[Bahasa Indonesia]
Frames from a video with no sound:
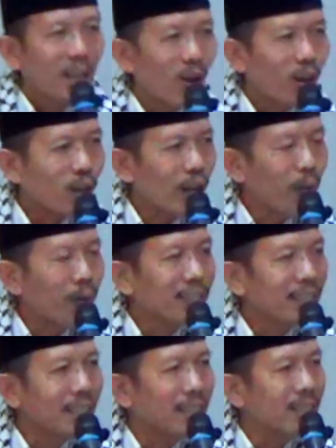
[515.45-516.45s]
Kira-kira
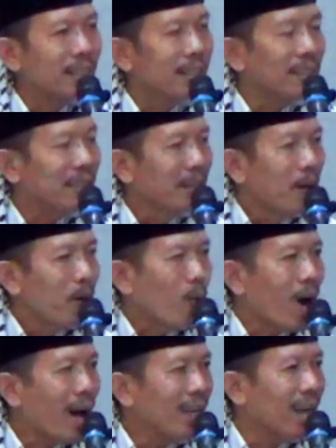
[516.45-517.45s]
wis
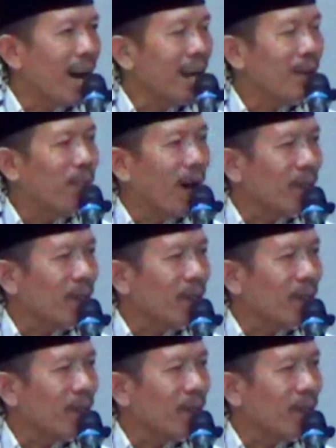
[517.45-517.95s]
Wayai